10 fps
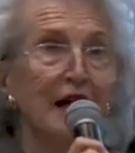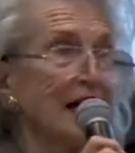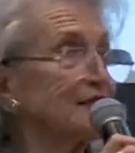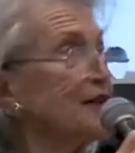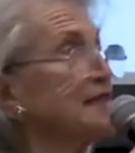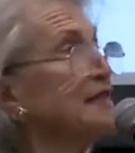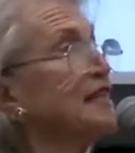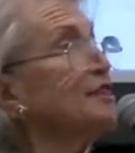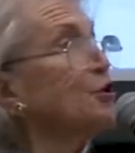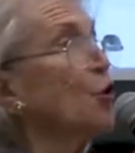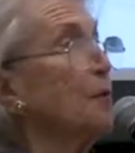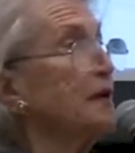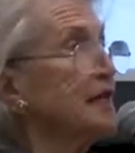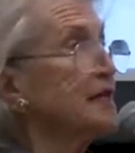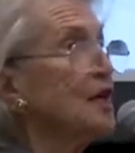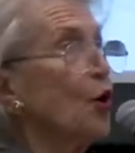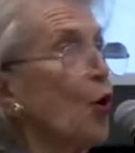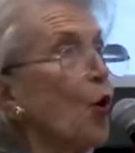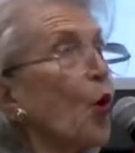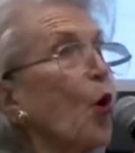às vezes você tem de cobrir
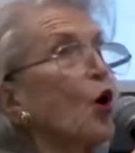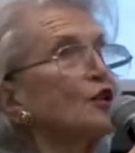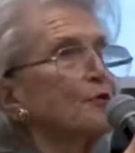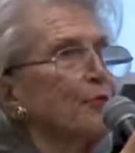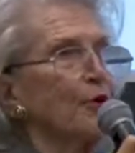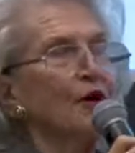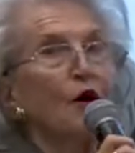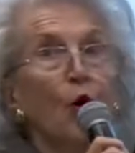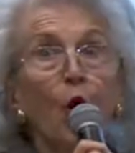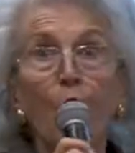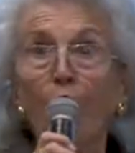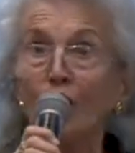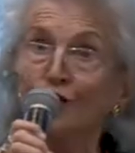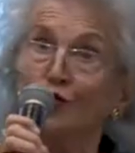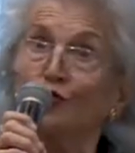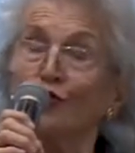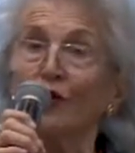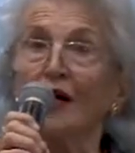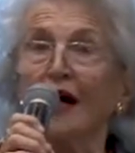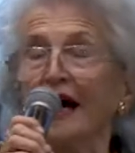o corpo, o rosto,